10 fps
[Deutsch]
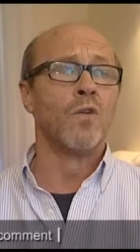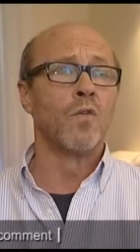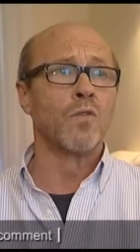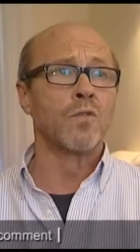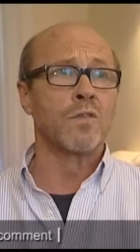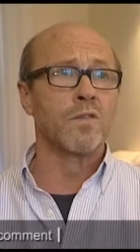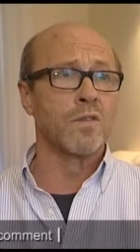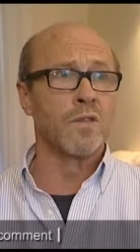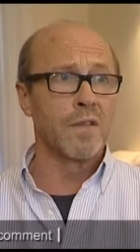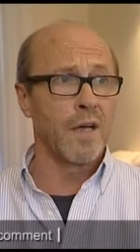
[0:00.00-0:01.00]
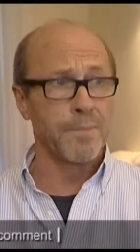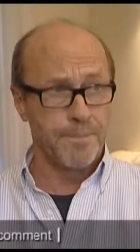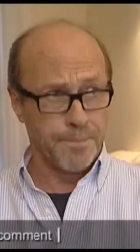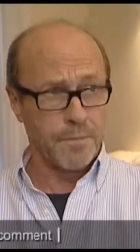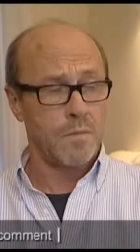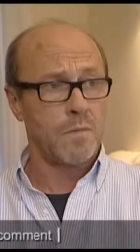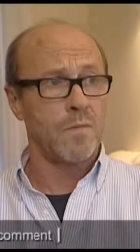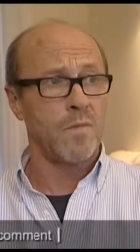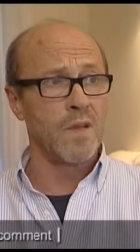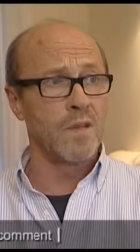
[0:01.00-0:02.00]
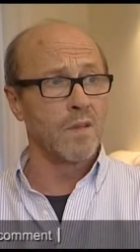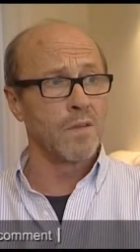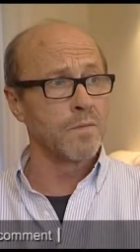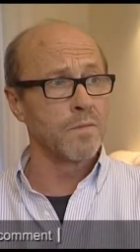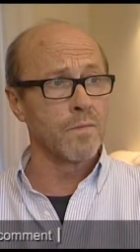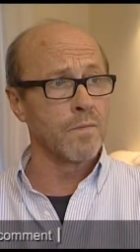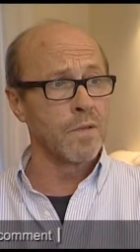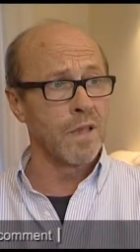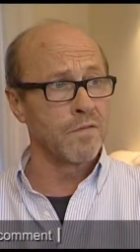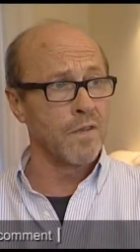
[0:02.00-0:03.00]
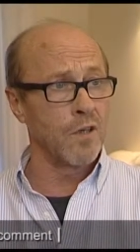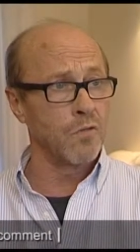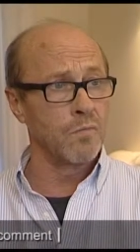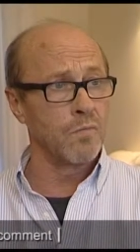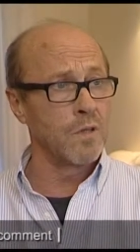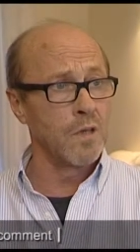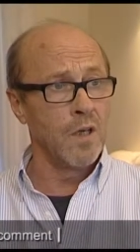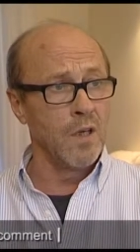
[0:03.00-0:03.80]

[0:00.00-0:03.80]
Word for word: Und äh, dann etwa um